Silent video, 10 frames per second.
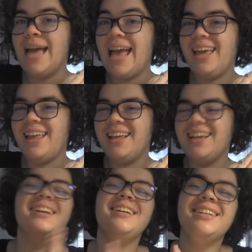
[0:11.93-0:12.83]
Hey
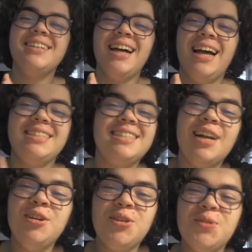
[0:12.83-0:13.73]
Hey,
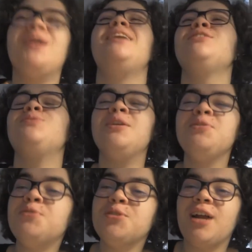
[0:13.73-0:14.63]
salut toi, toi
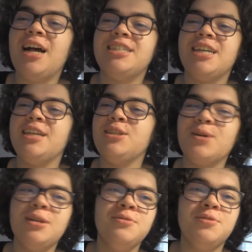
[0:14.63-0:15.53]
nouveau dans la chaîne,
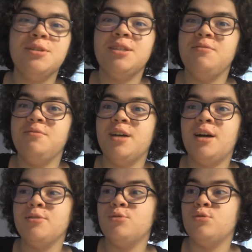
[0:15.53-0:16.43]
toi nouveau qui
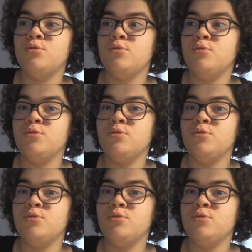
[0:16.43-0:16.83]
vient de...